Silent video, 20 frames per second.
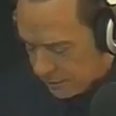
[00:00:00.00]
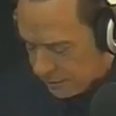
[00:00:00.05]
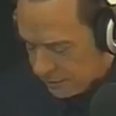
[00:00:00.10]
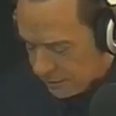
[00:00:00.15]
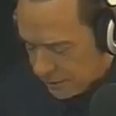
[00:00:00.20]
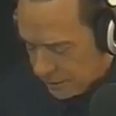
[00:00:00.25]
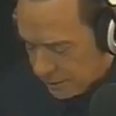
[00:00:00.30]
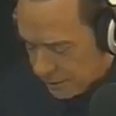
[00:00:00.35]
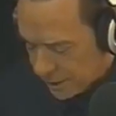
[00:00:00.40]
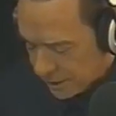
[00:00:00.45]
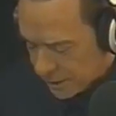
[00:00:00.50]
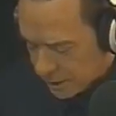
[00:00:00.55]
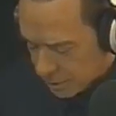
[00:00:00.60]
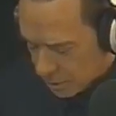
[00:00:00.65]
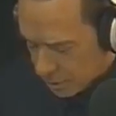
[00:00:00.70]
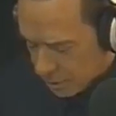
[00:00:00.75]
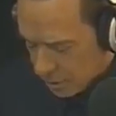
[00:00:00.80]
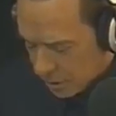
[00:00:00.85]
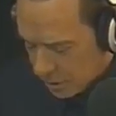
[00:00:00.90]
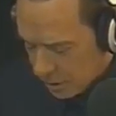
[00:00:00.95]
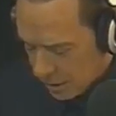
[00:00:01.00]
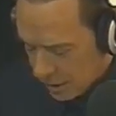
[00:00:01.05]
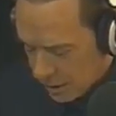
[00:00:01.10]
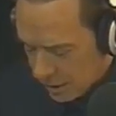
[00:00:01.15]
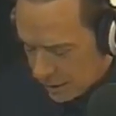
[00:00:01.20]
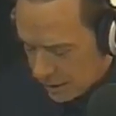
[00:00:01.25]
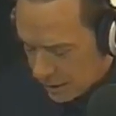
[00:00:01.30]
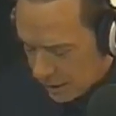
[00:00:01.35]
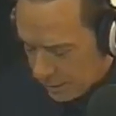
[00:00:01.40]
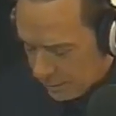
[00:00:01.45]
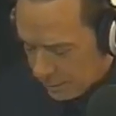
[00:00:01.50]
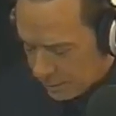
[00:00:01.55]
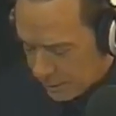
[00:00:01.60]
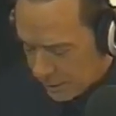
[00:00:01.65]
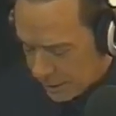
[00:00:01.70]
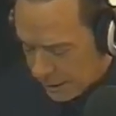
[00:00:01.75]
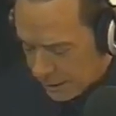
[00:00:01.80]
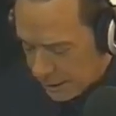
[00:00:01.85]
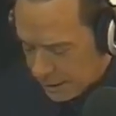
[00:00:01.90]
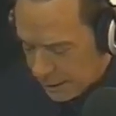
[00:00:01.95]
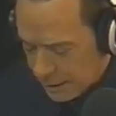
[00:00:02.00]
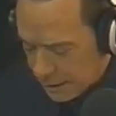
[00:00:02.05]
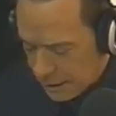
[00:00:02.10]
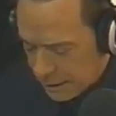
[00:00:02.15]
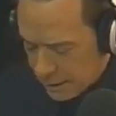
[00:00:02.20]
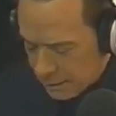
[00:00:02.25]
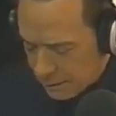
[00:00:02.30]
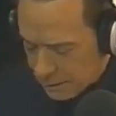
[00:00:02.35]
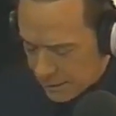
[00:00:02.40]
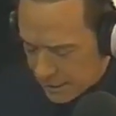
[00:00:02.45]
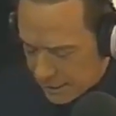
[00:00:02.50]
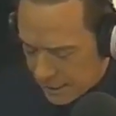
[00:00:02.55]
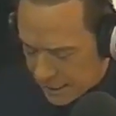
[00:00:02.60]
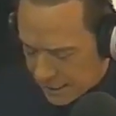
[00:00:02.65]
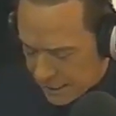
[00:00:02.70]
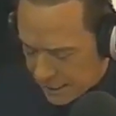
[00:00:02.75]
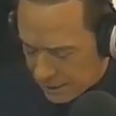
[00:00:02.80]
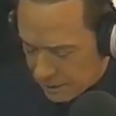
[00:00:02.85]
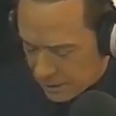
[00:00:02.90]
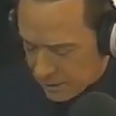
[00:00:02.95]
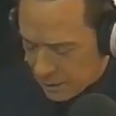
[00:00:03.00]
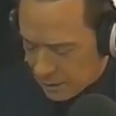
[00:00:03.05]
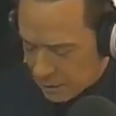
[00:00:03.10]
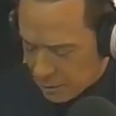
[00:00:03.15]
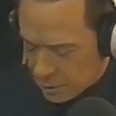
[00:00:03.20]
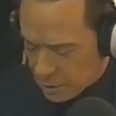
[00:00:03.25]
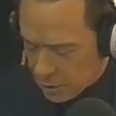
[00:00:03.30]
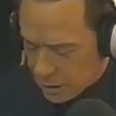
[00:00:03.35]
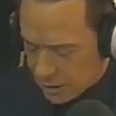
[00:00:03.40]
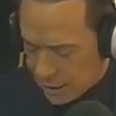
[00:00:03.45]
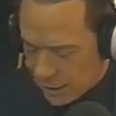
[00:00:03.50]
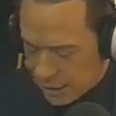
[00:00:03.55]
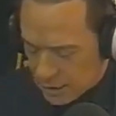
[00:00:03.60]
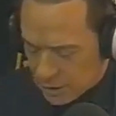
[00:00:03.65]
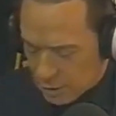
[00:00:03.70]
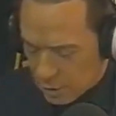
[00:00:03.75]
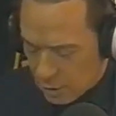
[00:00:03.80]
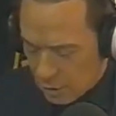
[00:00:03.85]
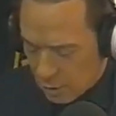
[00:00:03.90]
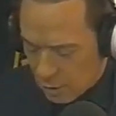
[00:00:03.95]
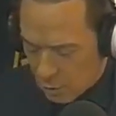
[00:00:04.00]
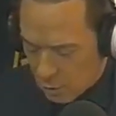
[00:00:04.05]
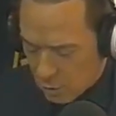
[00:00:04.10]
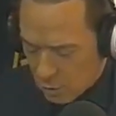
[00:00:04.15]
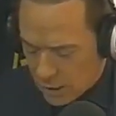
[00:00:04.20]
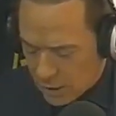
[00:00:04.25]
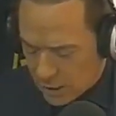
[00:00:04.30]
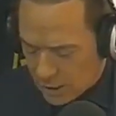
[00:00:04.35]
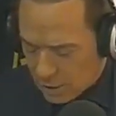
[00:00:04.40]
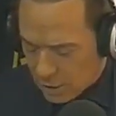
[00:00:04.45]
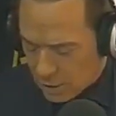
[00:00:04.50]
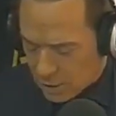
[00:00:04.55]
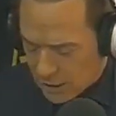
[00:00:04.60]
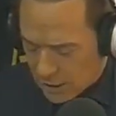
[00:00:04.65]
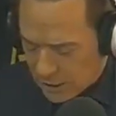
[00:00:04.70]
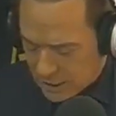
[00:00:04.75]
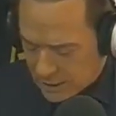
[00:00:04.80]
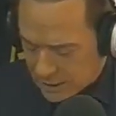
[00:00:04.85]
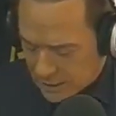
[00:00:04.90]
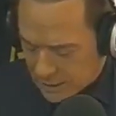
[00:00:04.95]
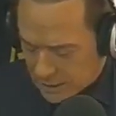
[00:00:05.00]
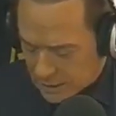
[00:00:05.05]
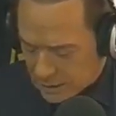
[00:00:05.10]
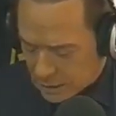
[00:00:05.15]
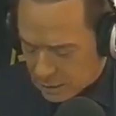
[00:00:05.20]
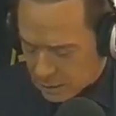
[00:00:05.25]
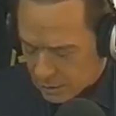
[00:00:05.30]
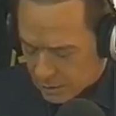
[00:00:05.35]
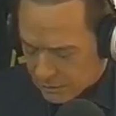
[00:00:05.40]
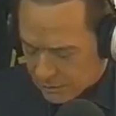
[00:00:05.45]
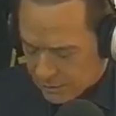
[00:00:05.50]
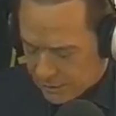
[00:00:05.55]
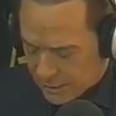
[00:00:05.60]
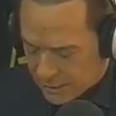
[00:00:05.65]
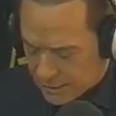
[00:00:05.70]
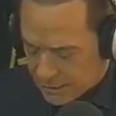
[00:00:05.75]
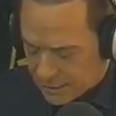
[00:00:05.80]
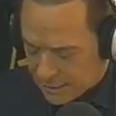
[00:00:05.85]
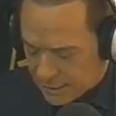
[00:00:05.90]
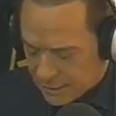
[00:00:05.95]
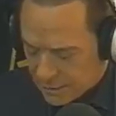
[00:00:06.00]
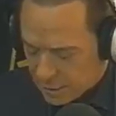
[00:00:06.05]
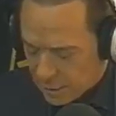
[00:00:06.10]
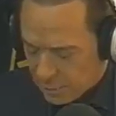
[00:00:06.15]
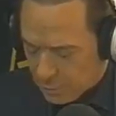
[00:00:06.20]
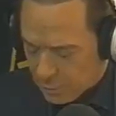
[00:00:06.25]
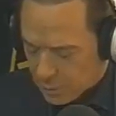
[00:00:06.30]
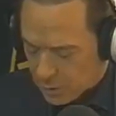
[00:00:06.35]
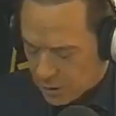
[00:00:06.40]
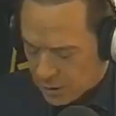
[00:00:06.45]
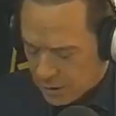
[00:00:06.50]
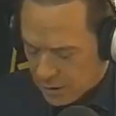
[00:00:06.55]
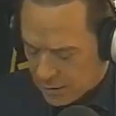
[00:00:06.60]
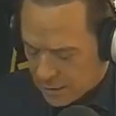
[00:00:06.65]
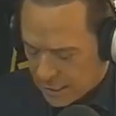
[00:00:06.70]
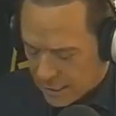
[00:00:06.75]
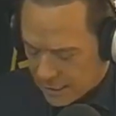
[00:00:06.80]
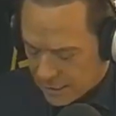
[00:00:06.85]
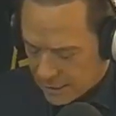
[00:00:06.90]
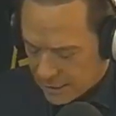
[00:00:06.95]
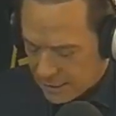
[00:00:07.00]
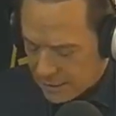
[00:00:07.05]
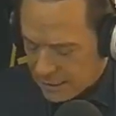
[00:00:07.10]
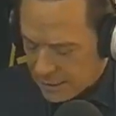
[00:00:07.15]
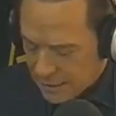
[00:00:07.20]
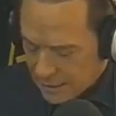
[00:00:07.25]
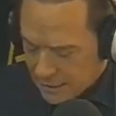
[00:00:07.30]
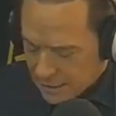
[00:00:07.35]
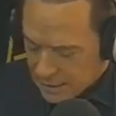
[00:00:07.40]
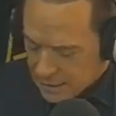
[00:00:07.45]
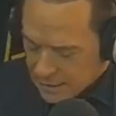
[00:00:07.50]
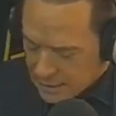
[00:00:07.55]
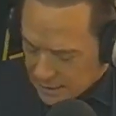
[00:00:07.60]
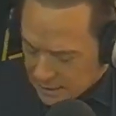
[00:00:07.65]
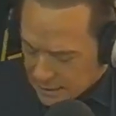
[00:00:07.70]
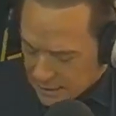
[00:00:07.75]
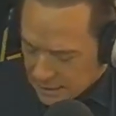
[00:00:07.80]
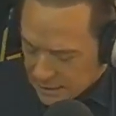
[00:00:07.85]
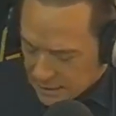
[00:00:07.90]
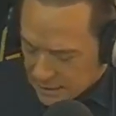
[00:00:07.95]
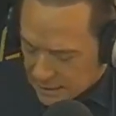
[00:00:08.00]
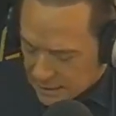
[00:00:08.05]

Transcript: riferimento, mm. sempre per la regola che ho citato, una riorganizzazione fatta dopo 30 anni in,